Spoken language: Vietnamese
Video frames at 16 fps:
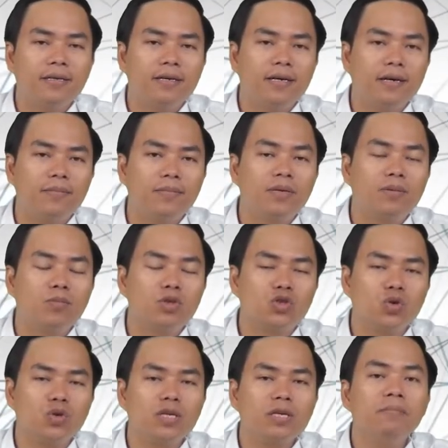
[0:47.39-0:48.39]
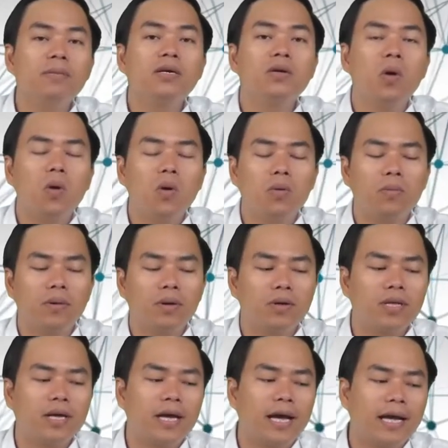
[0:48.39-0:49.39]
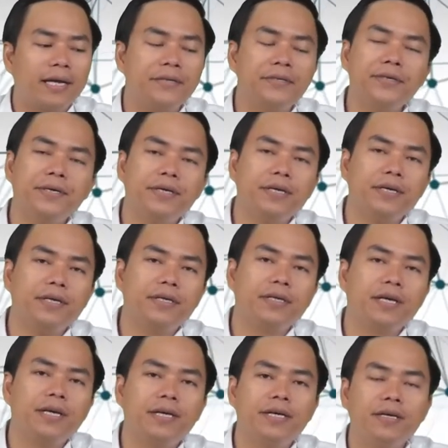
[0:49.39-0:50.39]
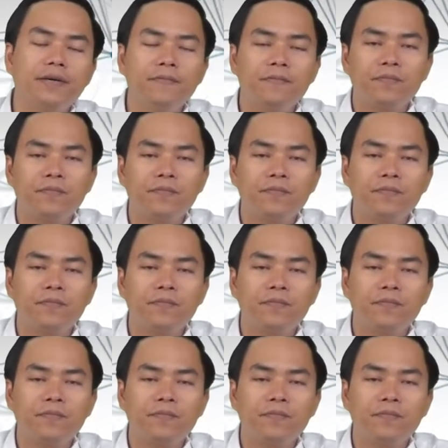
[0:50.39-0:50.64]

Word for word: một, một số những cái mức độ mà có thể ảnh hưởng đến cái